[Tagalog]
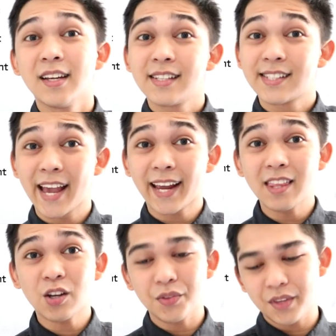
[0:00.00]

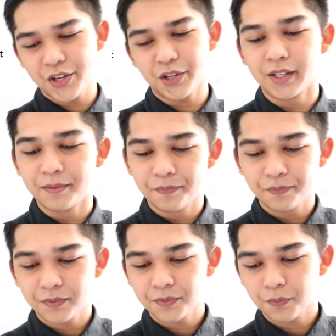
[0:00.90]
Second condition,
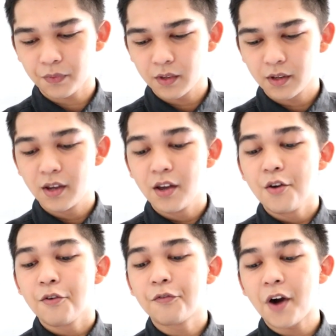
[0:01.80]

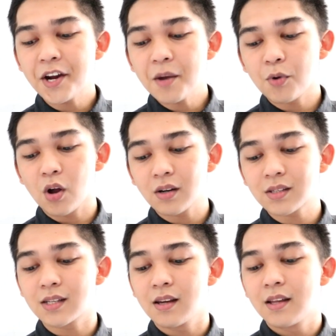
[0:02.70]

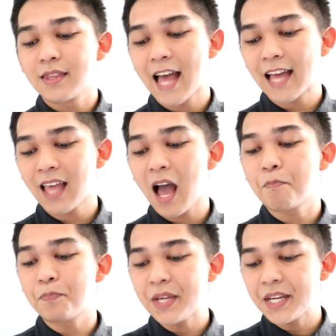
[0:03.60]
variables not
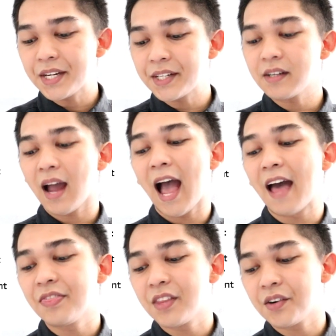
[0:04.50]
appear
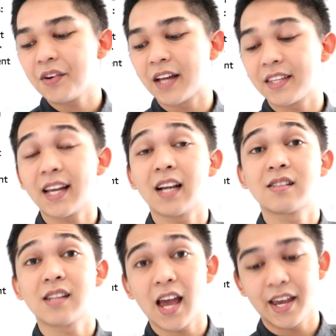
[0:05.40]
under radical
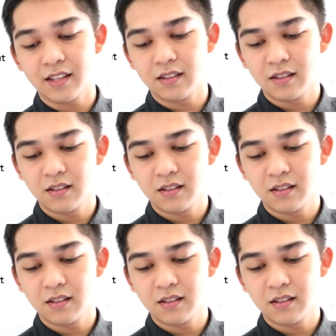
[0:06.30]
sign.